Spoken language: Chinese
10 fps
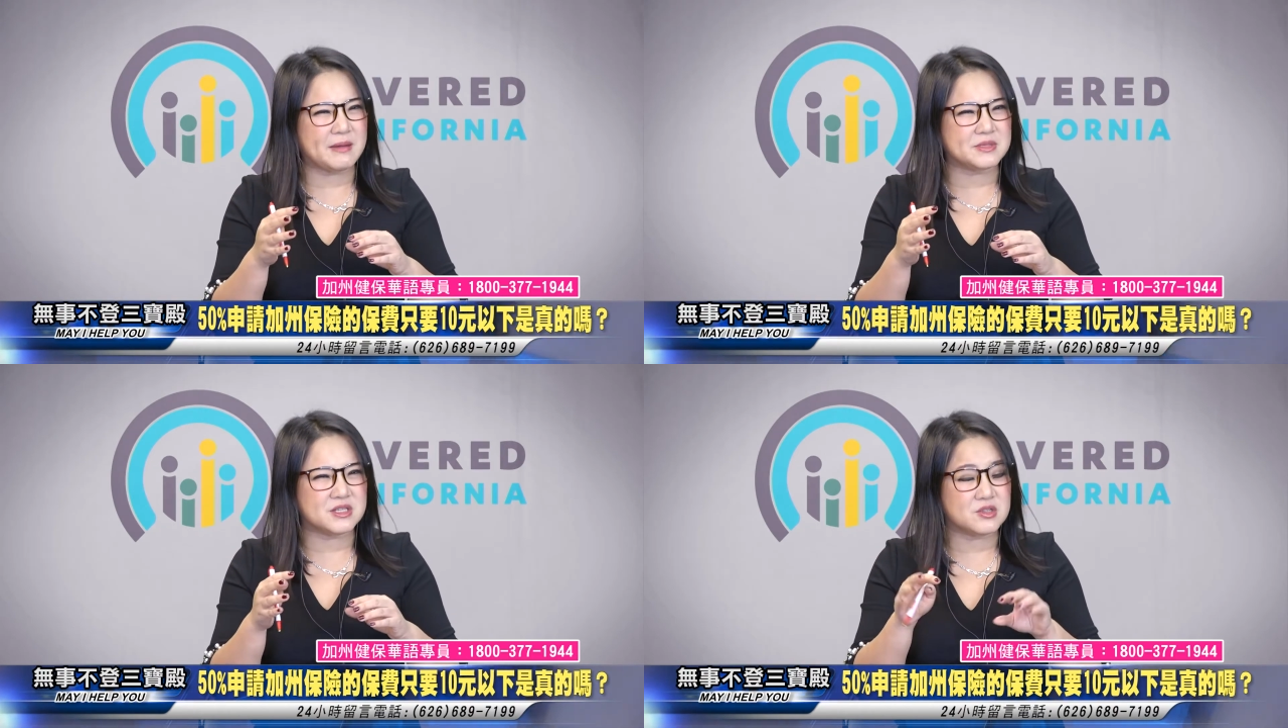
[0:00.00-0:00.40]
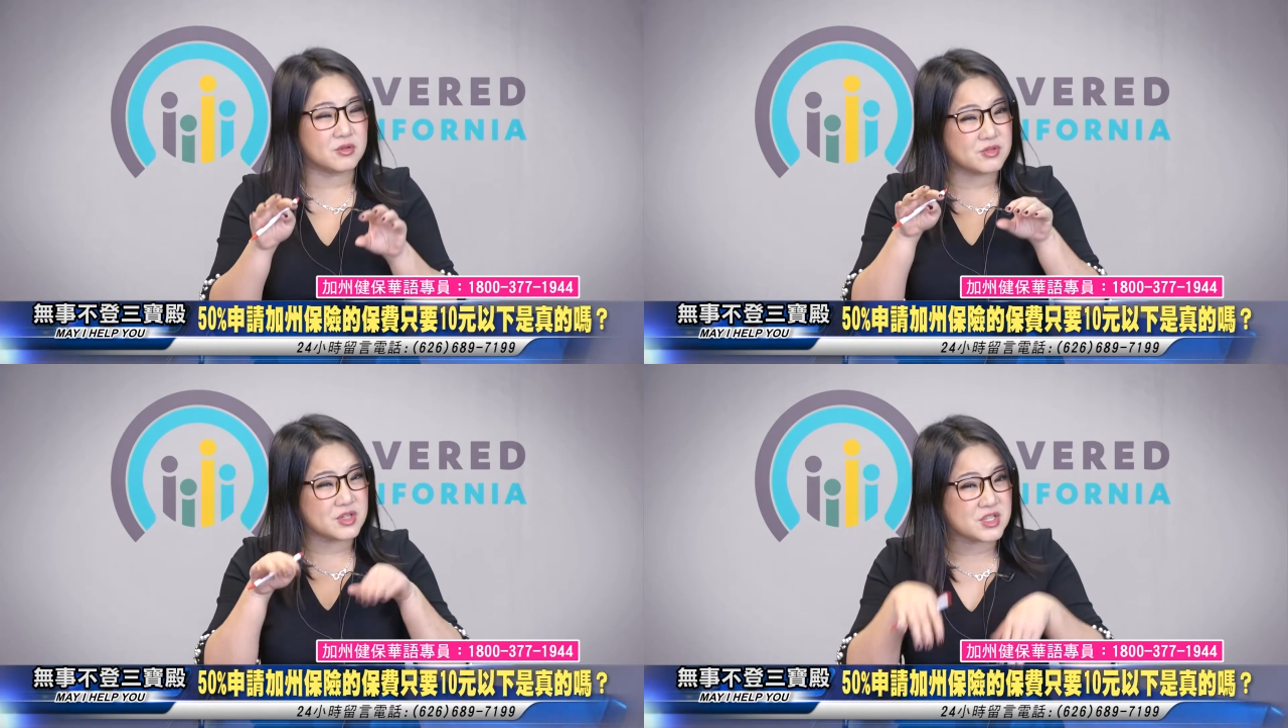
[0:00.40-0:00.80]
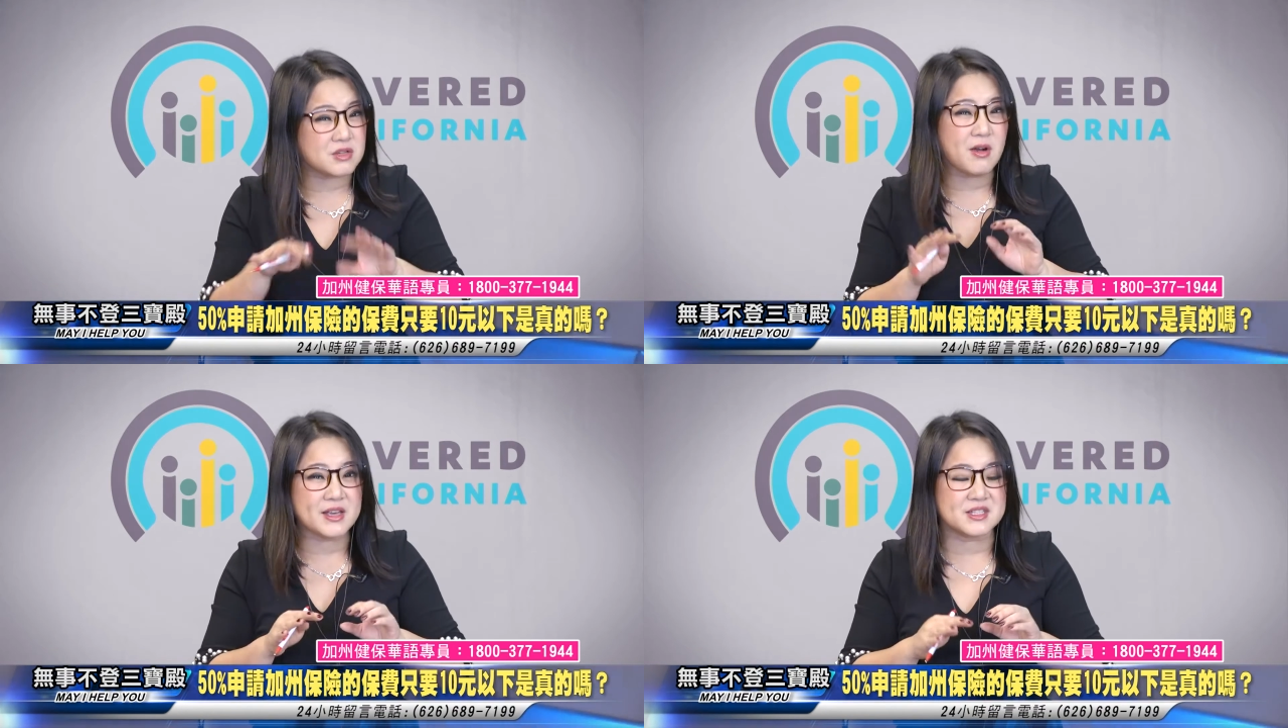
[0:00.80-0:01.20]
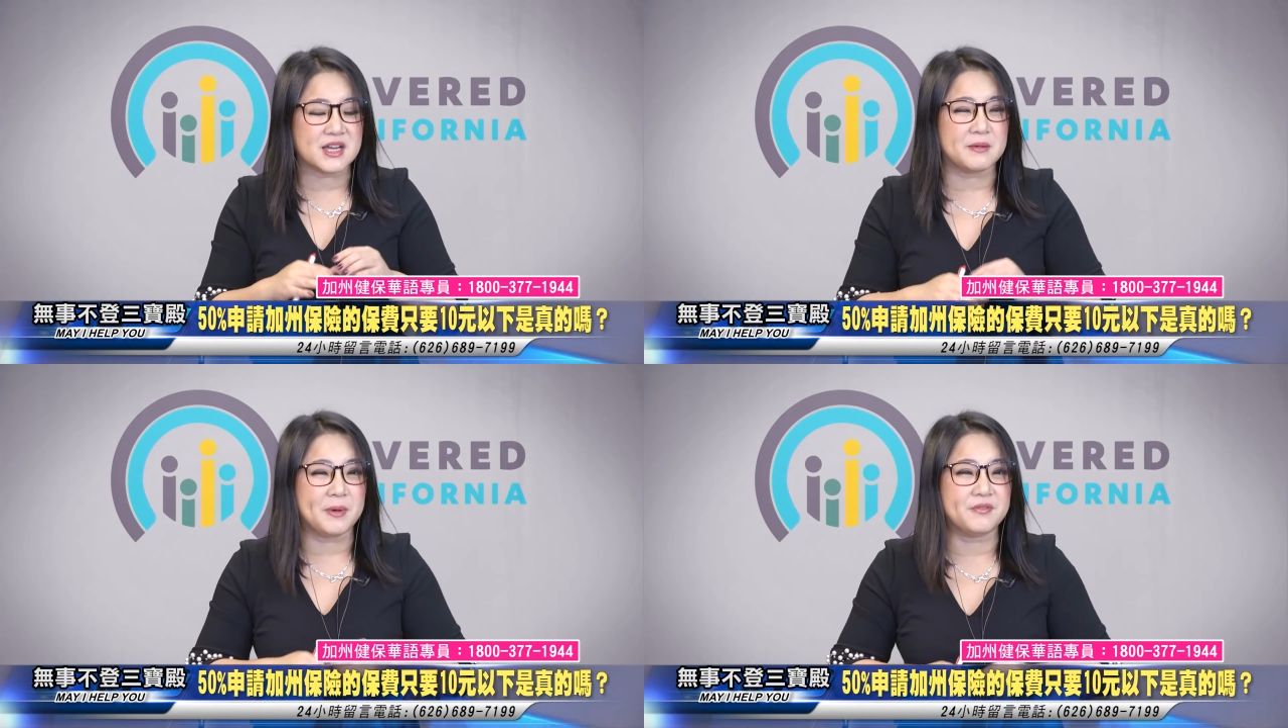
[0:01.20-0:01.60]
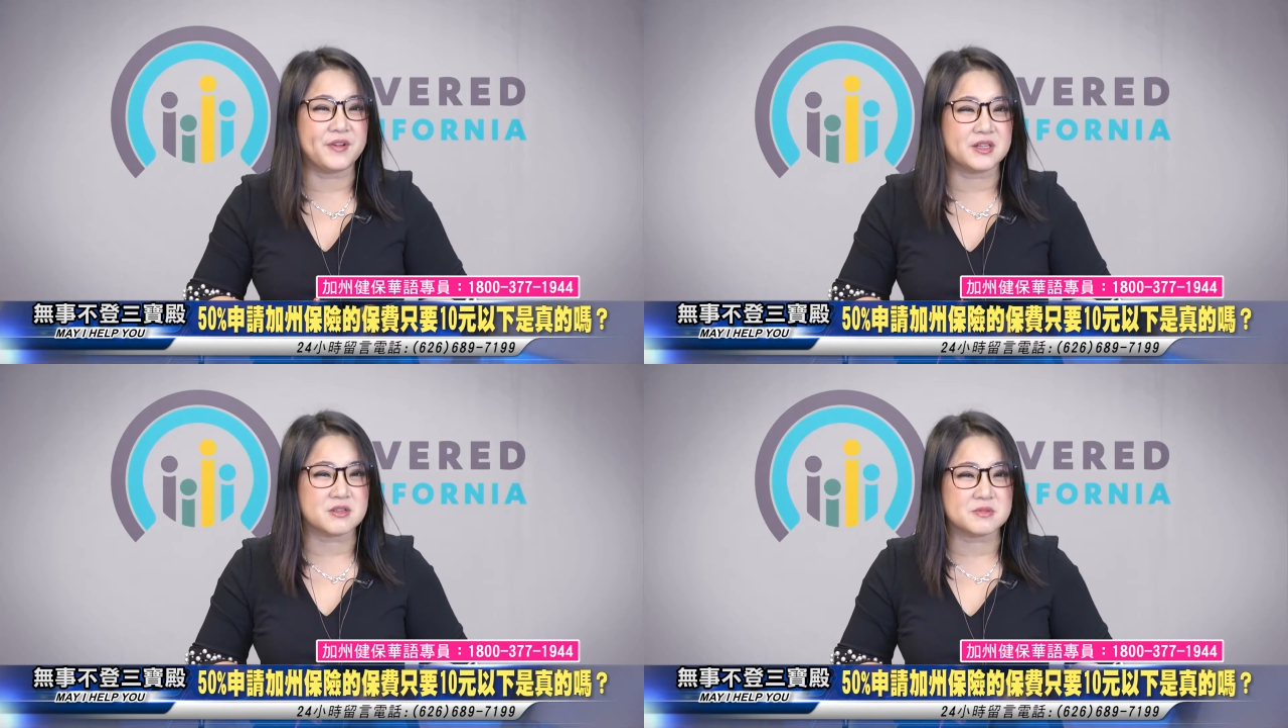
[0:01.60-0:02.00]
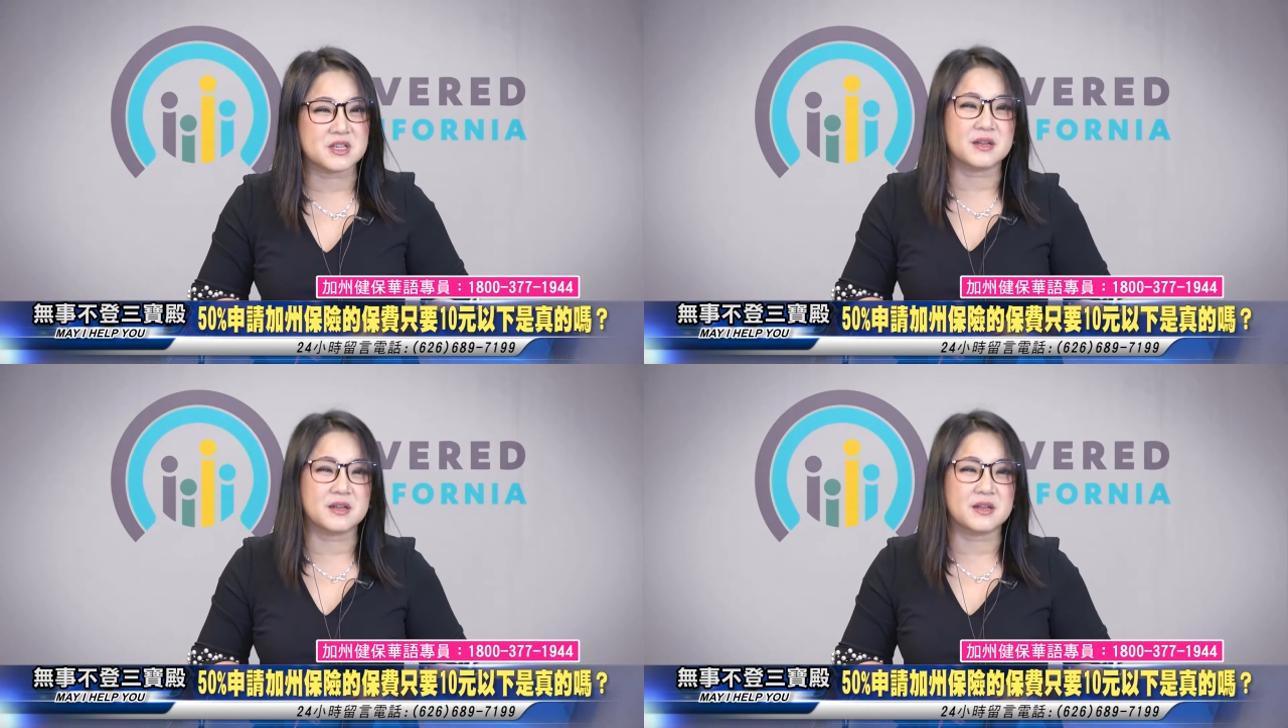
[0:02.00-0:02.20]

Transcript: 他们其实都是十块以下的保费，是不是？